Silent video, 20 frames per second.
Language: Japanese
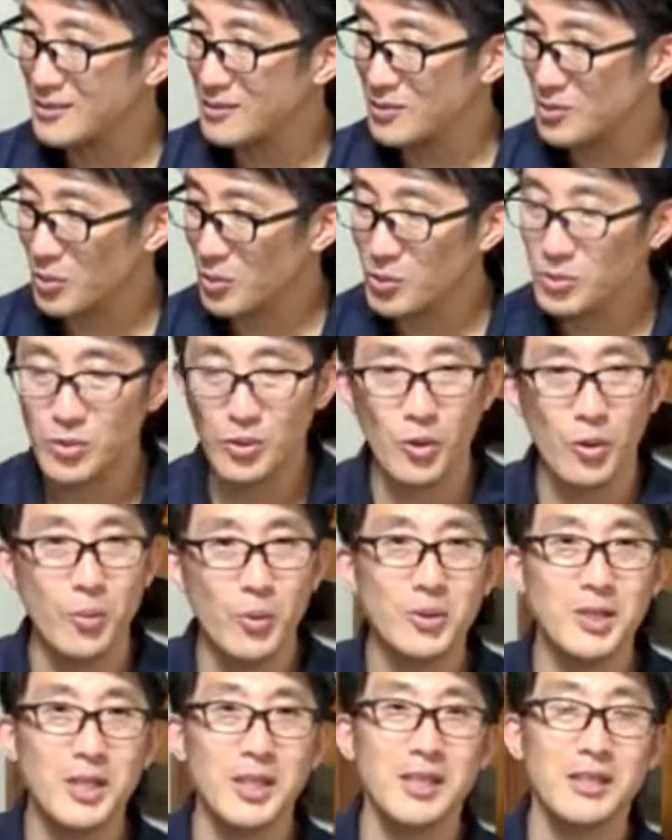それこそ予
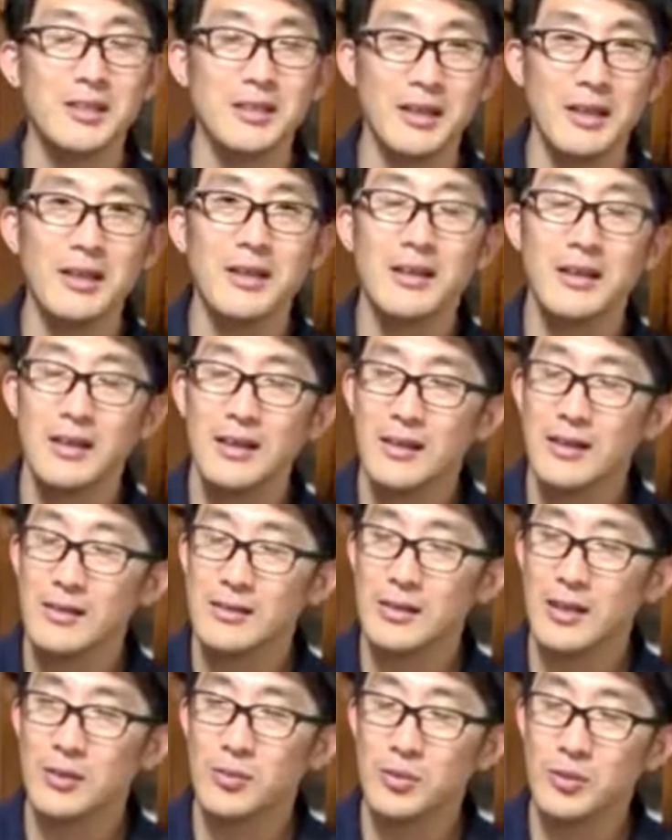防的にね、
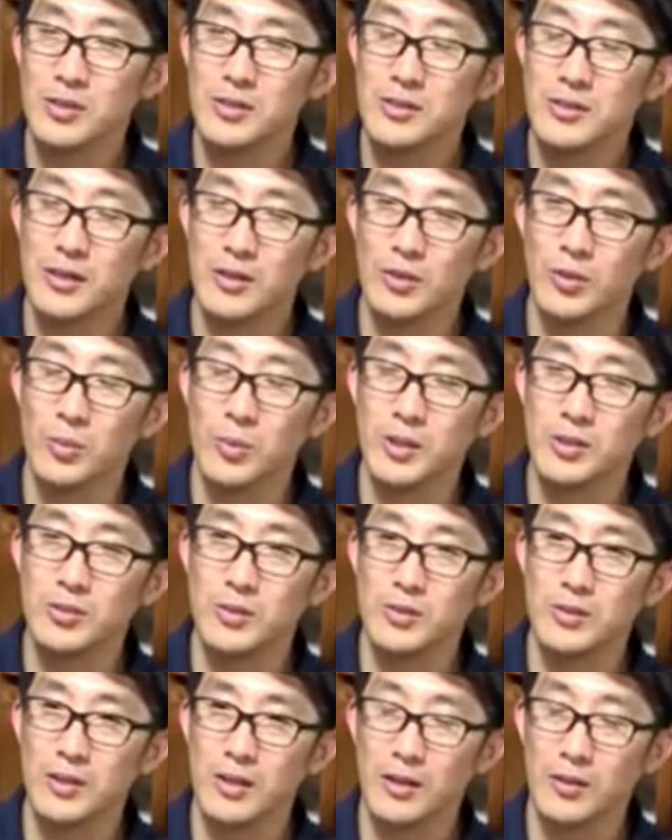三頭筋しっかり伸ばし
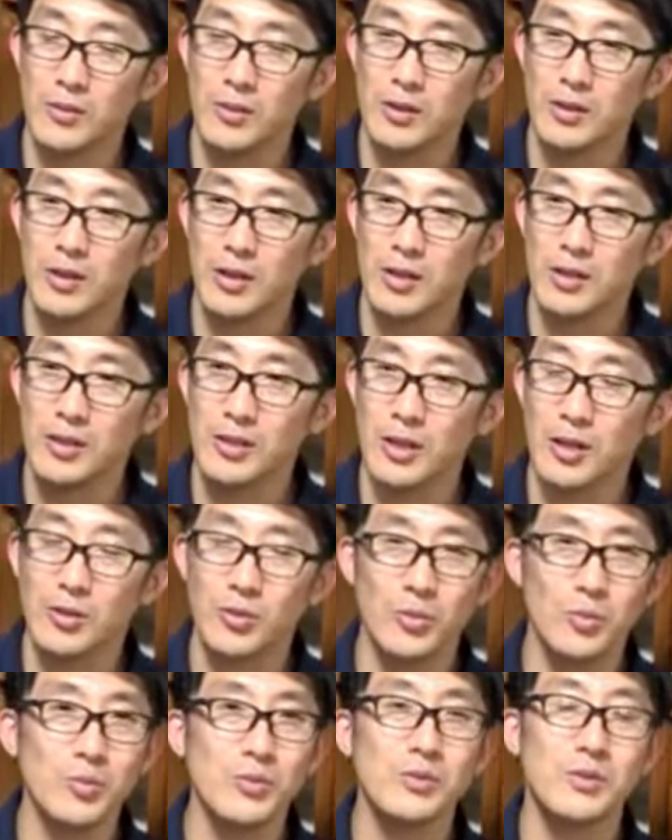ておいてくれたらいいな
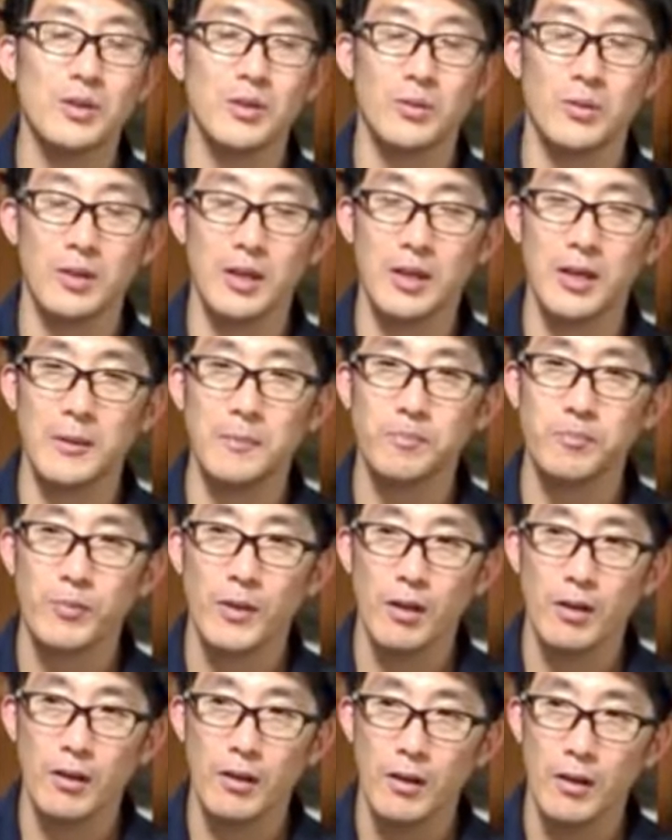と思うんですけどね。
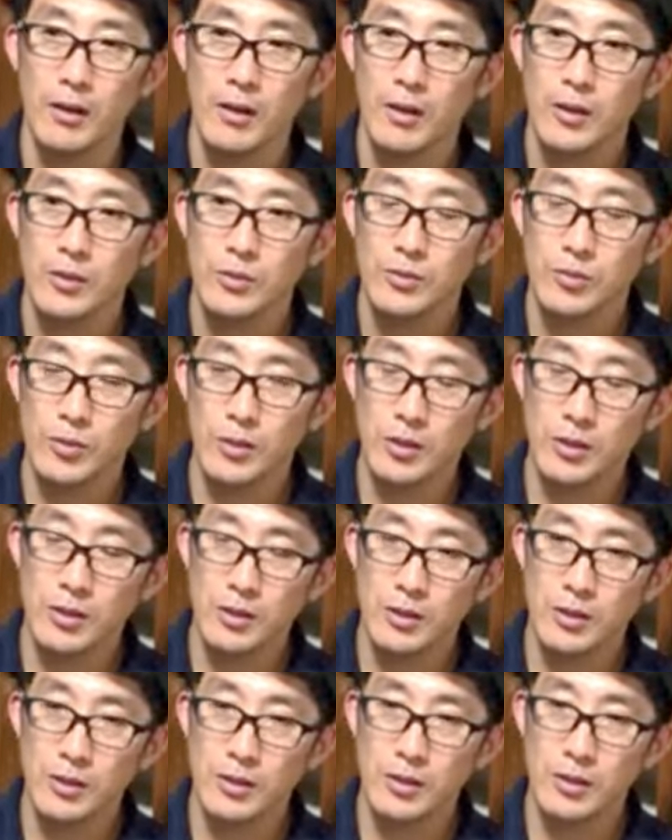それ
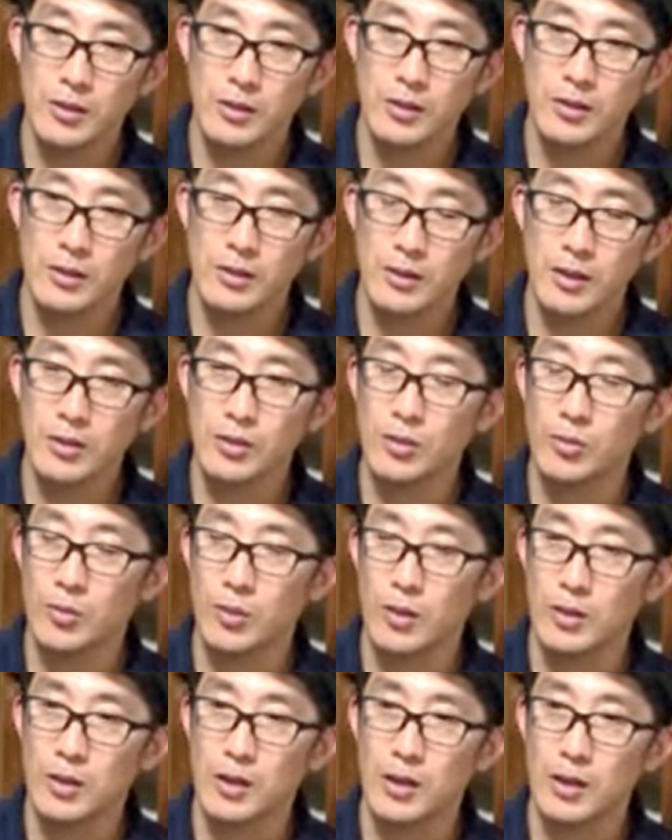に何ていうの
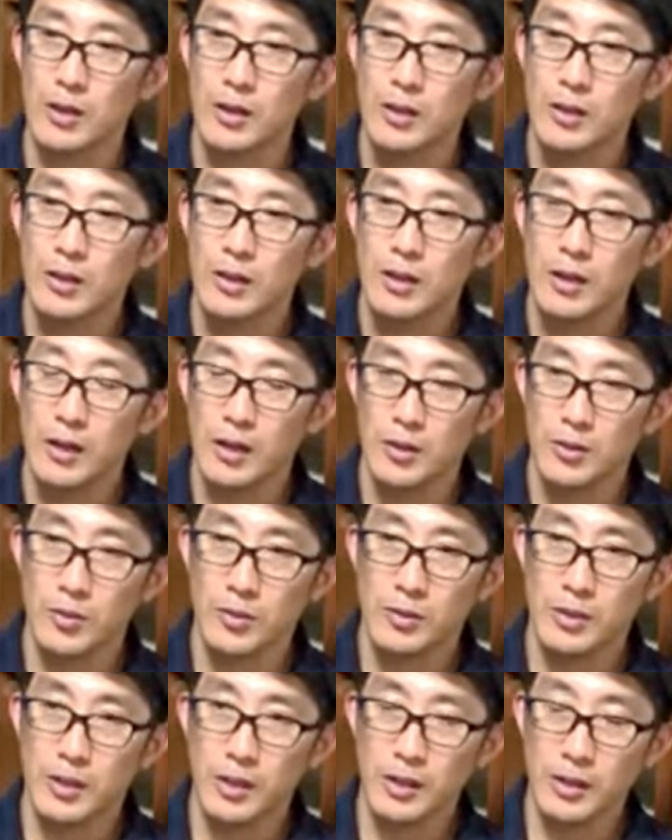かな、
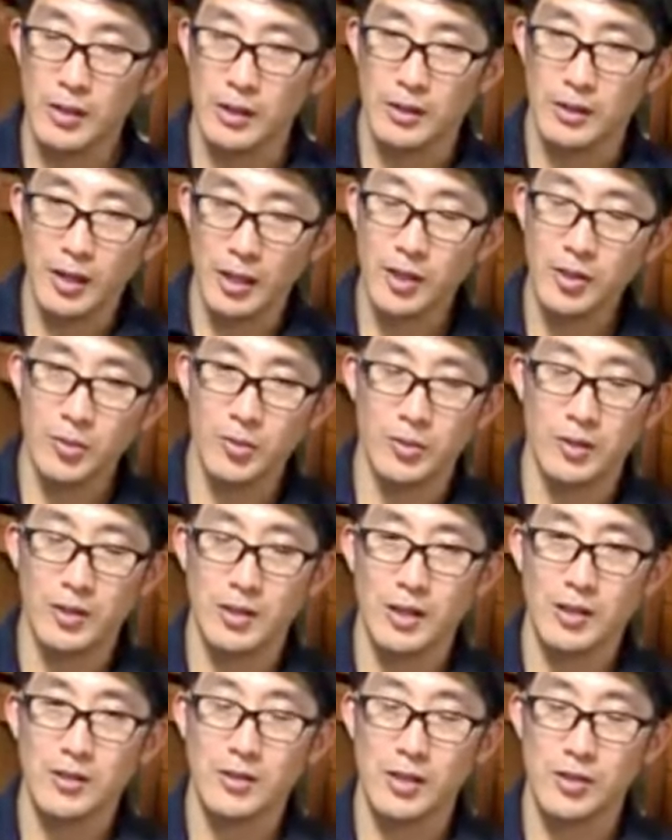筋がタイトに
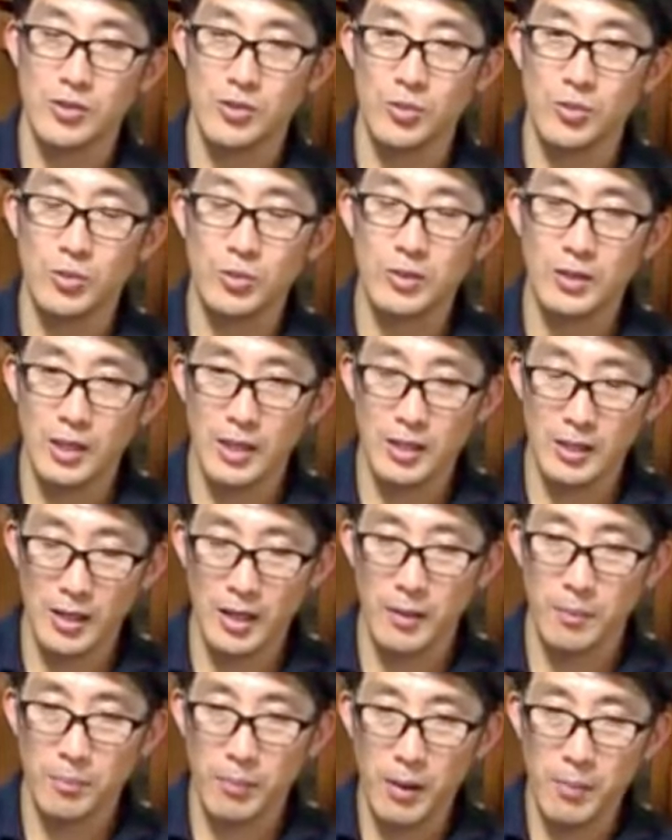なった状態
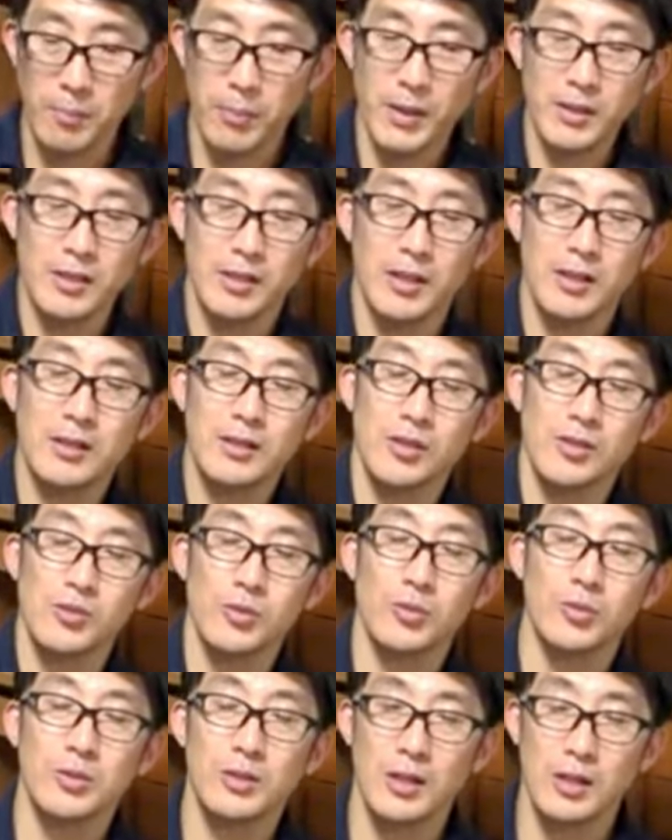で、パンパンになった
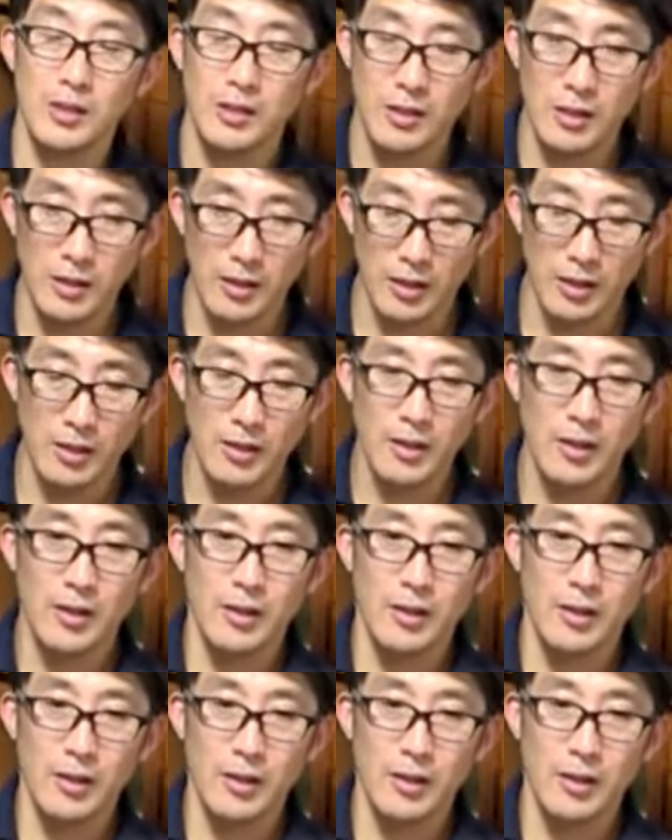状態で